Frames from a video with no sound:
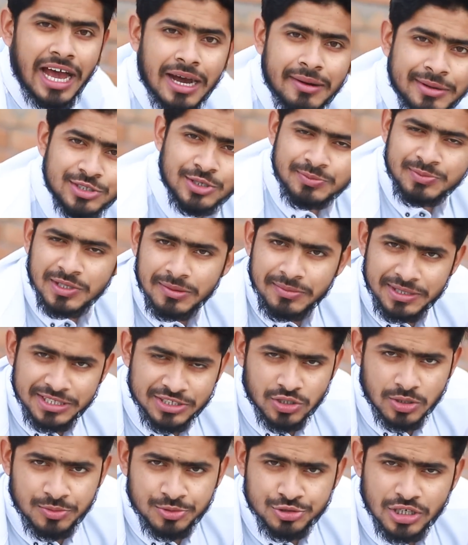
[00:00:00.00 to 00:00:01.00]
আমার সব থেকে
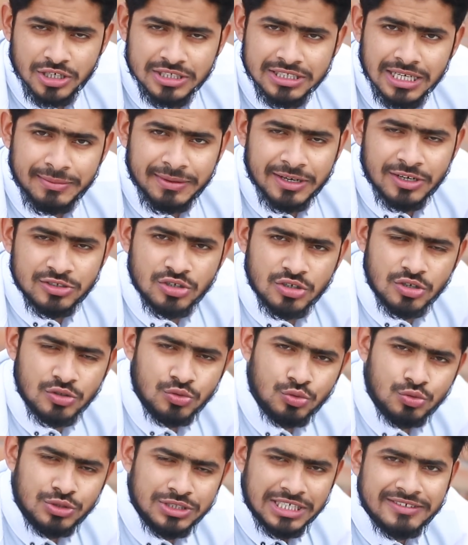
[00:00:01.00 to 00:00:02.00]
বেশি সমস্যা হয় যে আমার হচ্ছিল
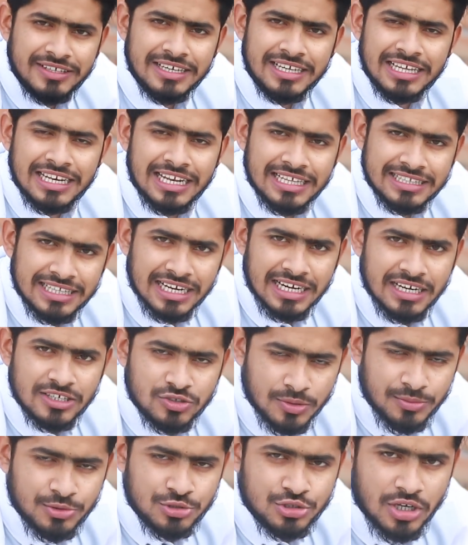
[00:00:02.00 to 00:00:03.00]
দুইটা সাইকেল না থাকলে
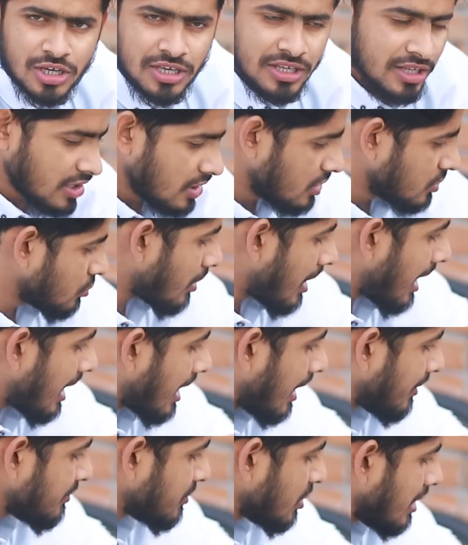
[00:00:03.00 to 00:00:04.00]
সমস্যা হয় তো
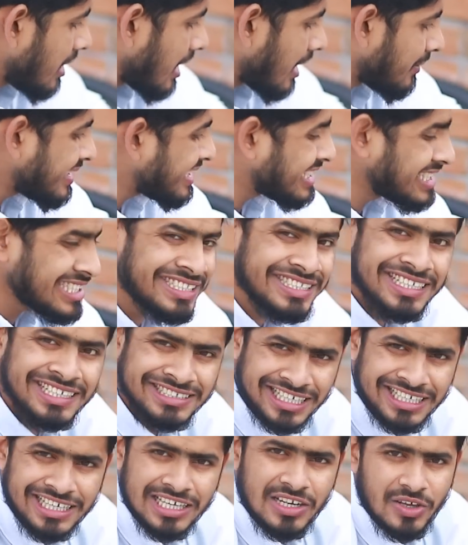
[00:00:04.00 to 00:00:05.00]
আলহামদুলিল্লাহ আমার তিনটা
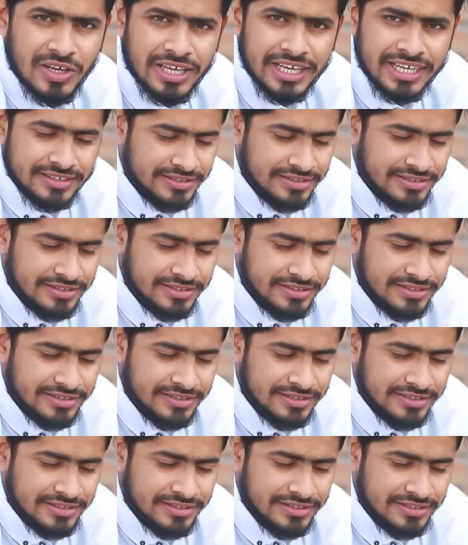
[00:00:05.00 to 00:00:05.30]
সাইকেল হয়ে